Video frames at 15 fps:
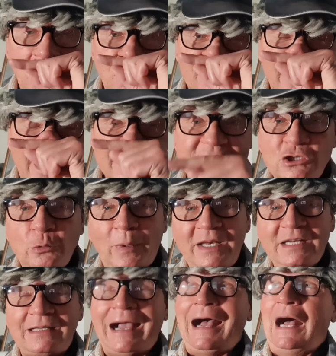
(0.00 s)
Und dann hat sich
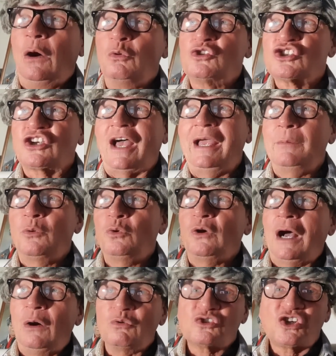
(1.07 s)
überlegt, ach,
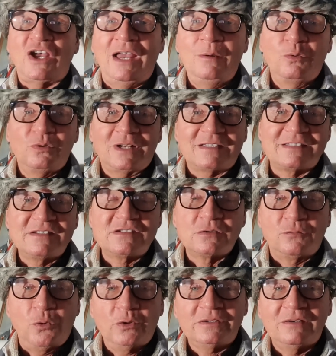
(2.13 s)
Ausschreibung, Ausschreibung, das sind
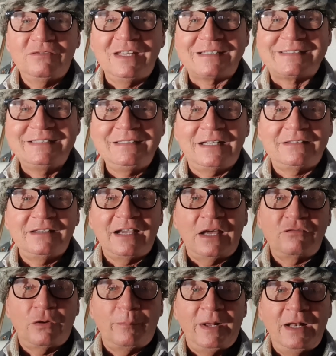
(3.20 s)
so Worte. Wir ziehen das Ding
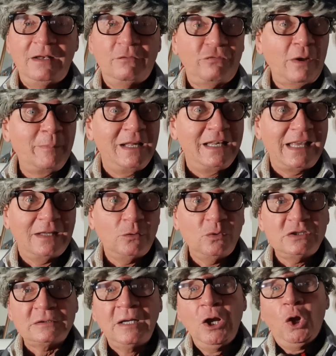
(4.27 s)
einfach mal familiär
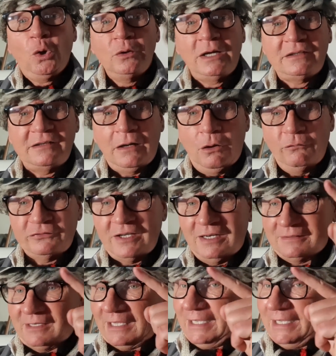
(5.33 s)
durch und hat den Auftrag